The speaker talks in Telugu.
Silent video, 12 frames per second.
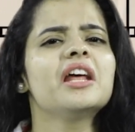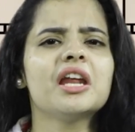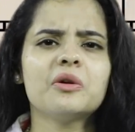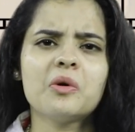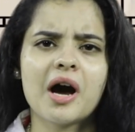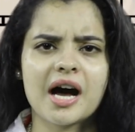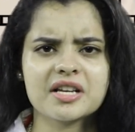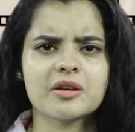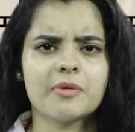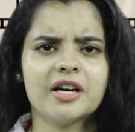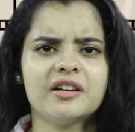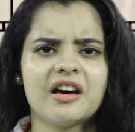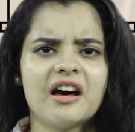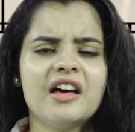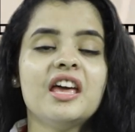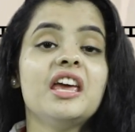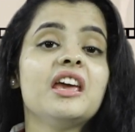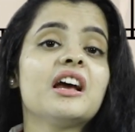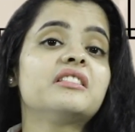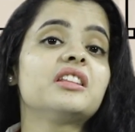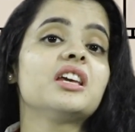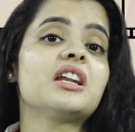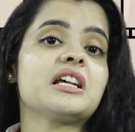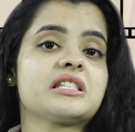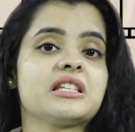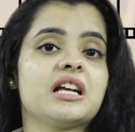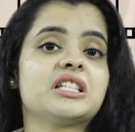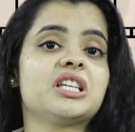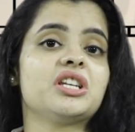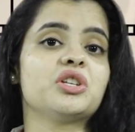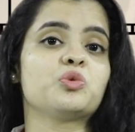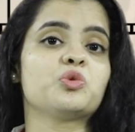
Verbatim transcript: నేను ఆశపడ్డా ఇక తీరా సచిన్ని